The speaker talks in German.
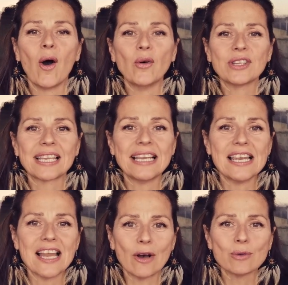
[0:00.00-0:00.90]
Und
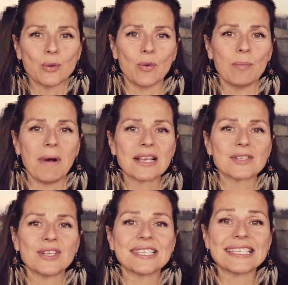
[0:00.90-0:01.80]
genauso
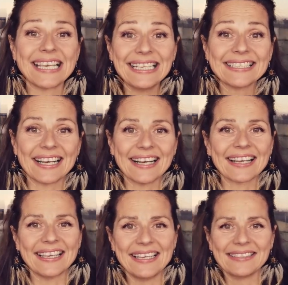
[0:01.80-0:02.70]
machst du es zehn
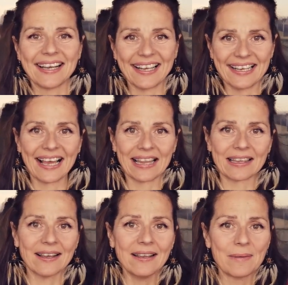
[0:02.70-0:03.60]
Tage
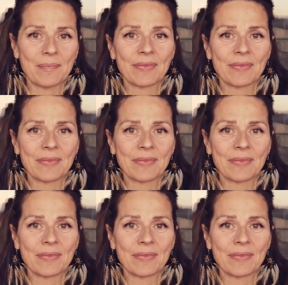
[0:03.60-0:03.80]
hintereinander.